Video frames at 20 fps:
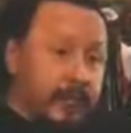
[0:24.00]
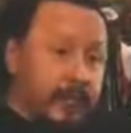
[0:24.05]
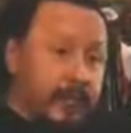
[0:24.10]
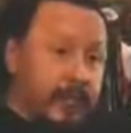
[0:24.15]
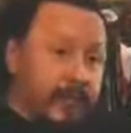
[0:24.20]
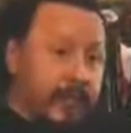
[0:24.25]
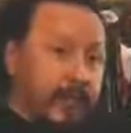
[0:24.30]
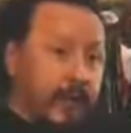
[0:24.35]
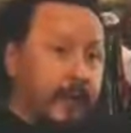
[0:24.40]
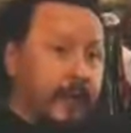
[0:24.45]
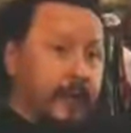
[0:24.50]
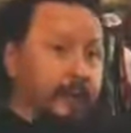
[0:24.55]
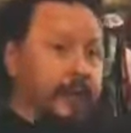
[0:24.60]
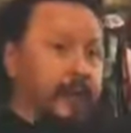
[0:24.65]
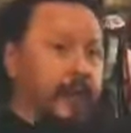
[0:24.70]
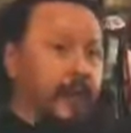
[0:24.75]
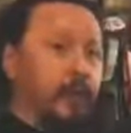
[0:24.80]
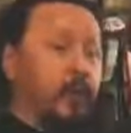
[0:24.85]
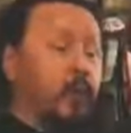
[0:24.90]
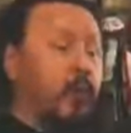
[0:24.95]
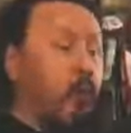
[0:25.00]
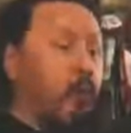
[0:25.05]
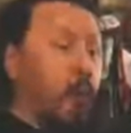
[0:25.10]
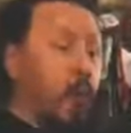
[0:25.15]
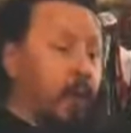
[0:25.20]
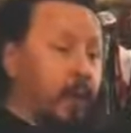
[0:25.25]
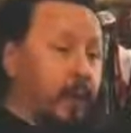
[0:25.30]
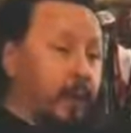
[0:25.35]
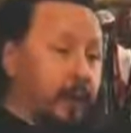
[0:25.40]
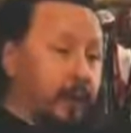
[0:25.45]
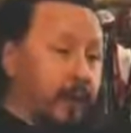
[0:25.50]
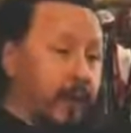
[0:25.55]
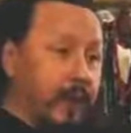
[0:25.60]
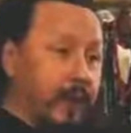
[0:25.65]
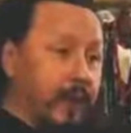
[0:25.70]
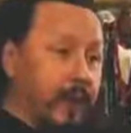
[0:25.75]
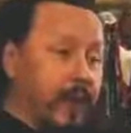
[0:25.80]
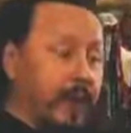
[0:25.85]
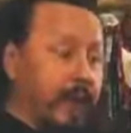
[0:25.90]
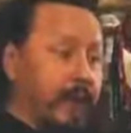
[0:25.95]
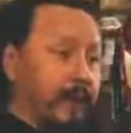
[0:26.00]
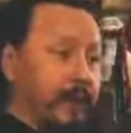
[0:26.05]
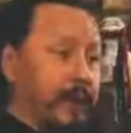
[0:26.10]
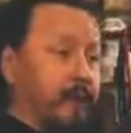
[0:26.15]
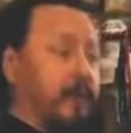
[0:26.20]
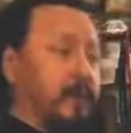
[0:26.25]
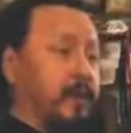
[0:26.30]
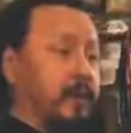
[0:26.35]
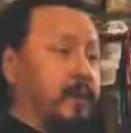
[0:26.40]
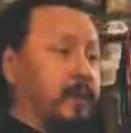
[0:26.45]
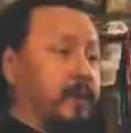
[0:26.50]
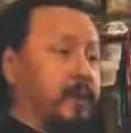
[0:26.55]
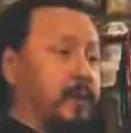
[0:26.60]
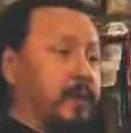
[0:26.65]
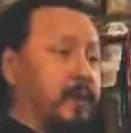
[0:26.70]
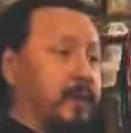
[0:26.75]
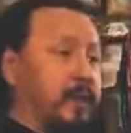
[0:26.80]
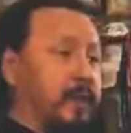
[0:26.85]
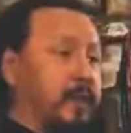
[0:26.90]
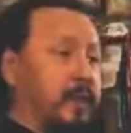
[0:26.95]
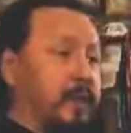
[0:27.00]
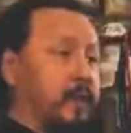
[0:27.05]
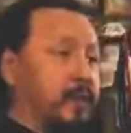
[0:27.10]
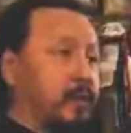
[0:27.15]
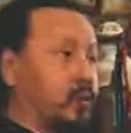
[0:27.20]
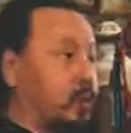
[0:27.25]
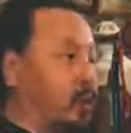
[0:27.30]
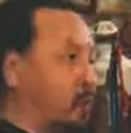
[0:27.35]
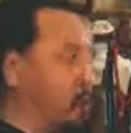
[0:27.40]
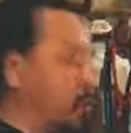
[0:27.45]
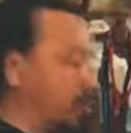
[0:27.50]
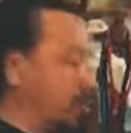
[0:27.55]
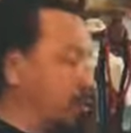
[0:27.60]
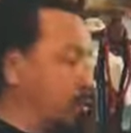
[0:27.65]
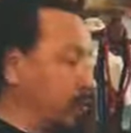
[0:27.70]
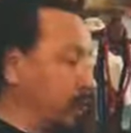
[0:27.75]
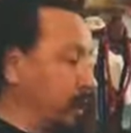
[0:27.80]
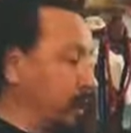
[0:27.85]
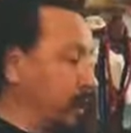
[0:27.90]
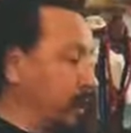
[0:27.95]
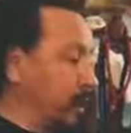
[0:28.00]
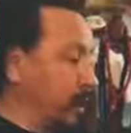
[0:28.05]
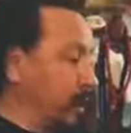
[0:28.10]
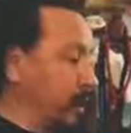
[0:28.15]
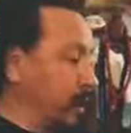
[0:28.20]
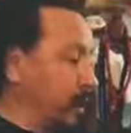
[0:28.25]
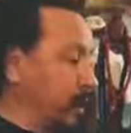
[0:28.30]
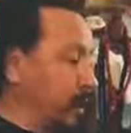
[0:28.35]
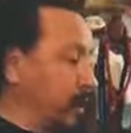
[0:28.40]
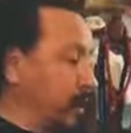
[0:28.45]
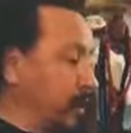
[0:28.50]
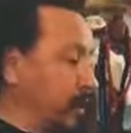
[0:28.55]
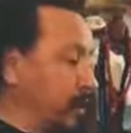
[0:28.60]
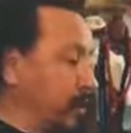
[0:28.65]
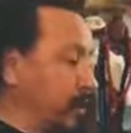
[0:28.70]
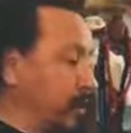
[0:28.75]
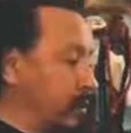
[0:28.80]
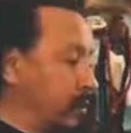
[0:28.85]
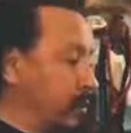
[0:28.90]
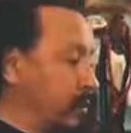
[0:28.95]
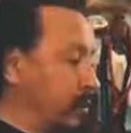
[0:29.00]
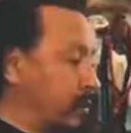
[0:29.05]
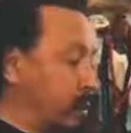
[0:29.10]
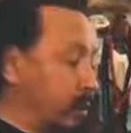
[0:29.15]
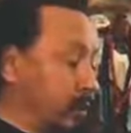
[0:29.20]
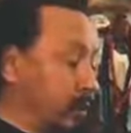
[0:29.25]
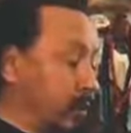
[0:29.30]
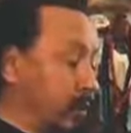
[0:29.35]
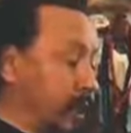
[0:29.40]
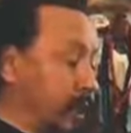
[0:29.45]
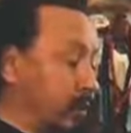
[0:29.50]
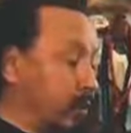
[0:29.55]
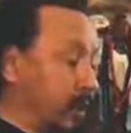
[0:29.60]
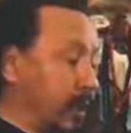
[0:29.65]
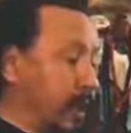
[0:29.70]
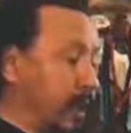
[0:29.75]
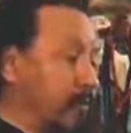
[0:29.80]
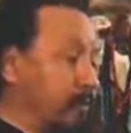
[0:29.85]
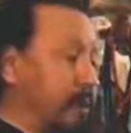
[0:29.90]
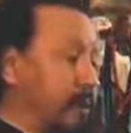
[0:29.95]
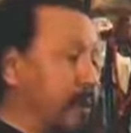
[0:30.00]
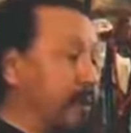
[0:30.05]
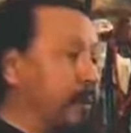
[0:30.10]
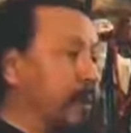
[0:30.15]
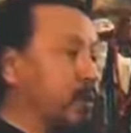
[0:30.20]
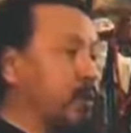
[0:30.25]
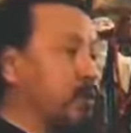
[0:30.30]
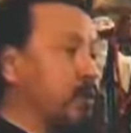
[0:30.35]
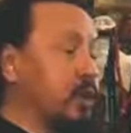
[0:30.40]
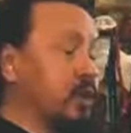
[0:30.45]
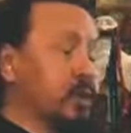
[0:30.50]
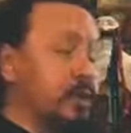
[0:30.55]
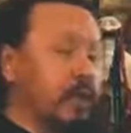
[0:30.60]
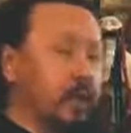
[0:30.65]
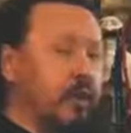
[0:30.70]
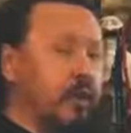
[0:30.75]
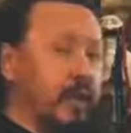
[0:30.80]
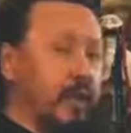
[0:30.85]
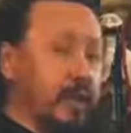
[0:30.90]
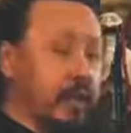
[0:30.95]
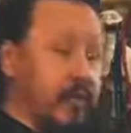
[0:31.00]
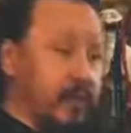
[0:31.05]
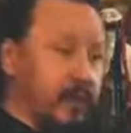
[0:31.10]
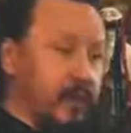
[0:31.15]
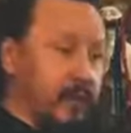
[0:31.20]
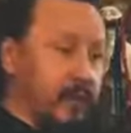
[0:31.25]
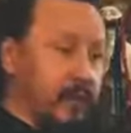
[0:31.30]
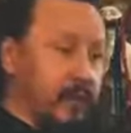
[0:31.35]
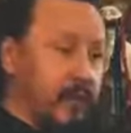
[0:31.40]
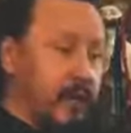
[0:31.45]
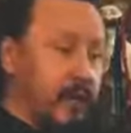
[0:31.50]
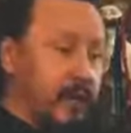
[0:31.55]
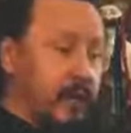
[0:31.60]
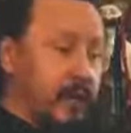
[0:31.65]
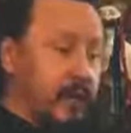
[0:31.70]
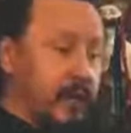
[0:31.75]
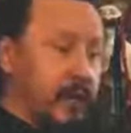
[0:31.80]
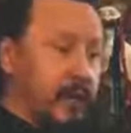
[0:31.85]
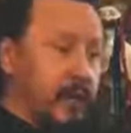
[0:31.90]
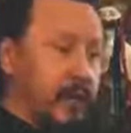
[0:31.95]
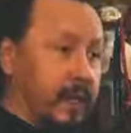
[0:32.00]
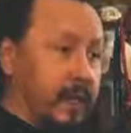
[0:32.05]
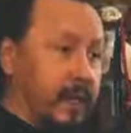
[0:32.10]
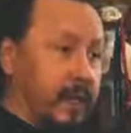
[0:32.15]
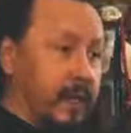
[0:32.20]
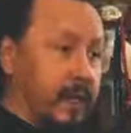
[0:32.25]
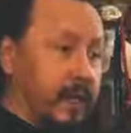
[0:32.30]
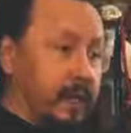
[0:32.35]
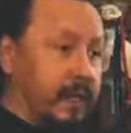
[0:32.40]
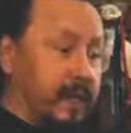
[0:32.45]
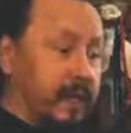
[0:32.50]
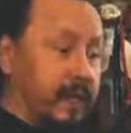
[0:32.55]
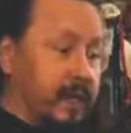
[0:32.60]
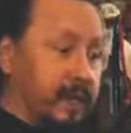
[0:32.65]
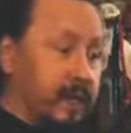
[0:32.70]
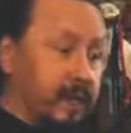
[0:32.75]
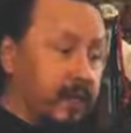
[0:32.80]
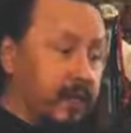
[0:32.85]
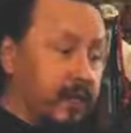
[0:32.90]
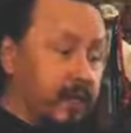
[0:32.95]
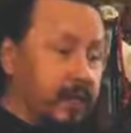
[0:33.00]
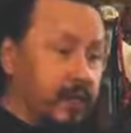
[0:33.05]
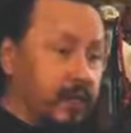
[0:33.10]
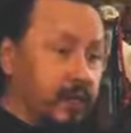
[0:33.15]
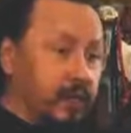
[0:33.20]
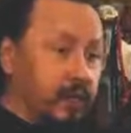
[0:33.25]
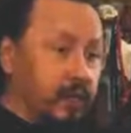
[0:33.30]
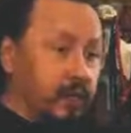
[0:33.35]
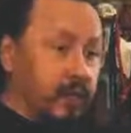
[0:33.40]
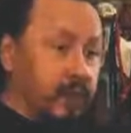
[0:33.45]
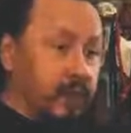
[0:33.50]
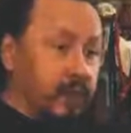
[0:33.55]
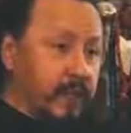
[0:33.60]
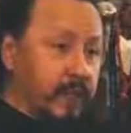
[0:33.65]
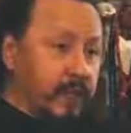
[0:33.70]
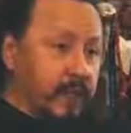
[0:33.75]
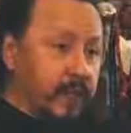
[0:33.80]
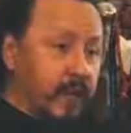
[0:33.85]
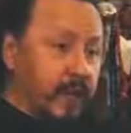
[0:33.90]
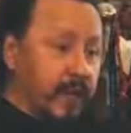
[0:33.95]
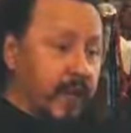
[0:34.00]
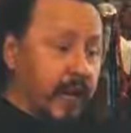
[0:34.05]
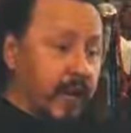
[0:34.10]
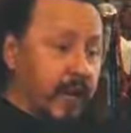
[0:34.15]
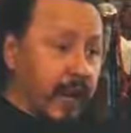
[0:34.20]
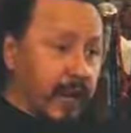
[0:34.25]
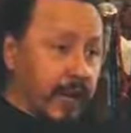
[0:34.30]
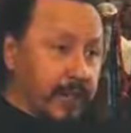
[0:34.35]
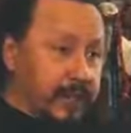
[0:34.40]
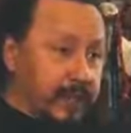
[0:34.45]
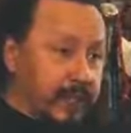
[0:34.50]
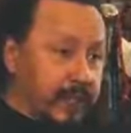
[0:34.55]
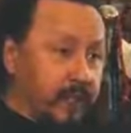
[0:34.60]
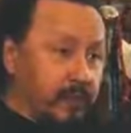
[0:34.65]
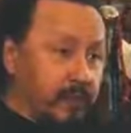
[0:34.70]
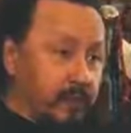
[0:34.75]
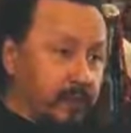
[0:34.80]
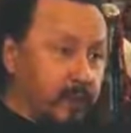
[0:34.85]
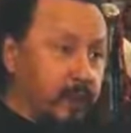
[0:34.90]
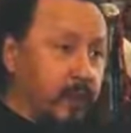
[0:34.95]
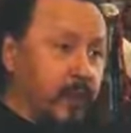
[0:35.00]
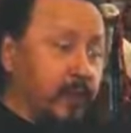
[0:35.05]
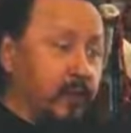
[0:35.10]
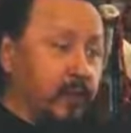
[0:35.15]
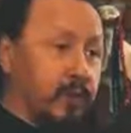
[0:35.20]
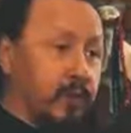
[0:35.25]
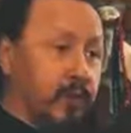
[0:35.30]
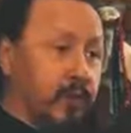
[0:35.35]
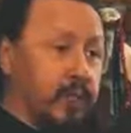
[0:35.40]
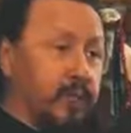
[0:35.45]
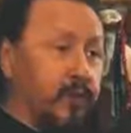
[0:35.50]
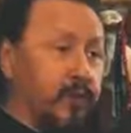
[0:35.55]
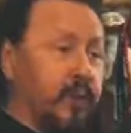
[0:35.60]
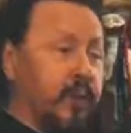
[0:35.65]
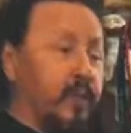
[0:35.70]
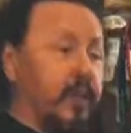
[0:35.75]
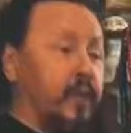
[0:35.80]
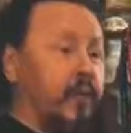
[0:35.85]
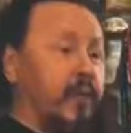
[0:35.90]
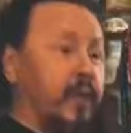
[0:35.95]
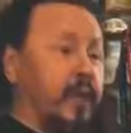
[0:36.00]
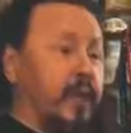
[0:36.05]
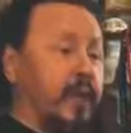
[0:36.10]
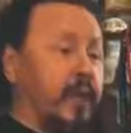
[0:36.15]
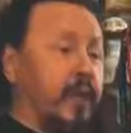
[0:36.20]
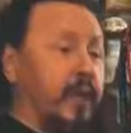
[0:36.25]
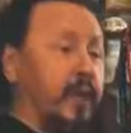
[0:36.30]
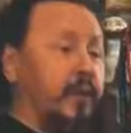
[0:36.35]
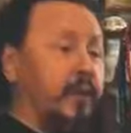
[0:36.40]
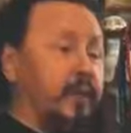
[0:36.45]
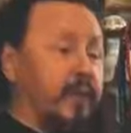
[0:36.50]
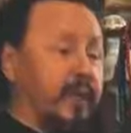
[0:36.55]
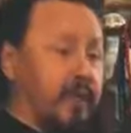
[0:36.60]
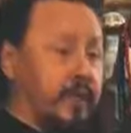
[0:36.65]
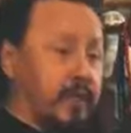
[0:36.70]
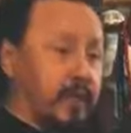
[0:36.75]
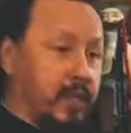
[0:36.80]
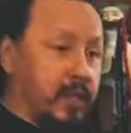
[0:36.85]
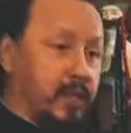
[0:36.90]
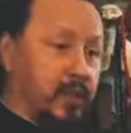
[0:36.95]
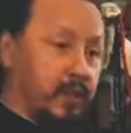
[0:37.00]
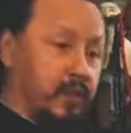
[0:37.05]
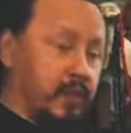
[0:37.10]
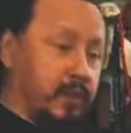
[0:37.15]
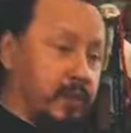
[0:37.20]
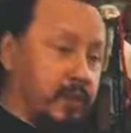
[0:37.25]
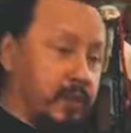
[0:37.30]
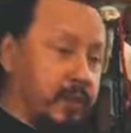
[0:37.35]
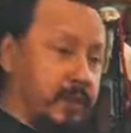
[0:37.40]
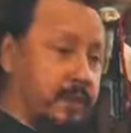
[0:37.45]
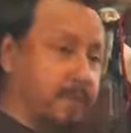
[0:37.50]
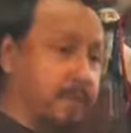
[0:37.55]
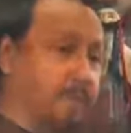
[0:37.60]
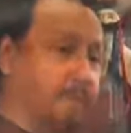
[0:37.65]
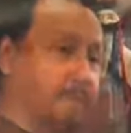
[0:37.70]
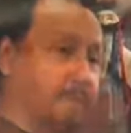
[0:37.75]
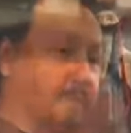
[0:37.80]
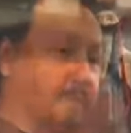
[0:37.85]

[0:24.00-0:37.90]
здесь тогда, куры были. Вот, а, что еще тут было? Вот, вот, вот такое как бы небольшое свое хозяйство. А, мы же этого нигде ничего не видели, а здесь вот мы окунались в вот такую реальную монастырскую жизнь.